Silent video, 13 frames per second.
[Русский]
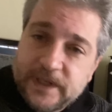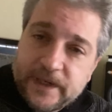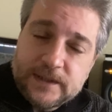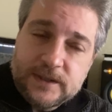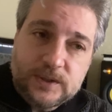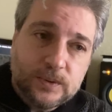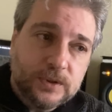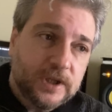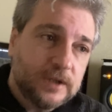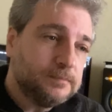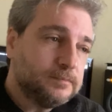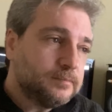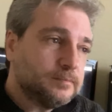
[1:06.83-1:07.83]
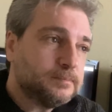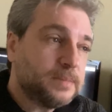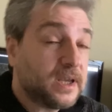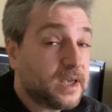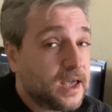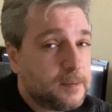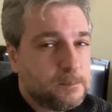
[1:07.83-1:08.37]
Почему я выбрал эту
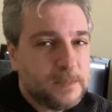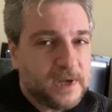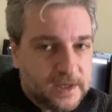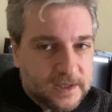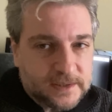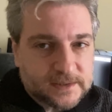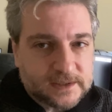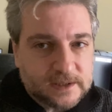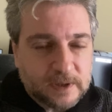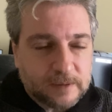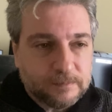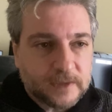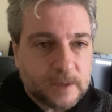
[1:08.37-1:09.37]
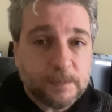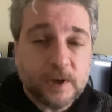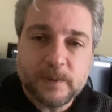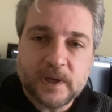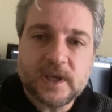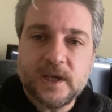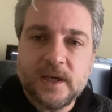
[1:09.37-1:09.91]
песню? Потому что она
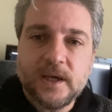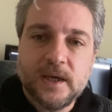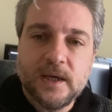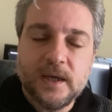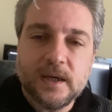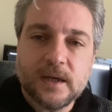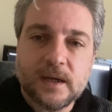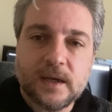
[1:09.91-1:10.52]
прекрасна.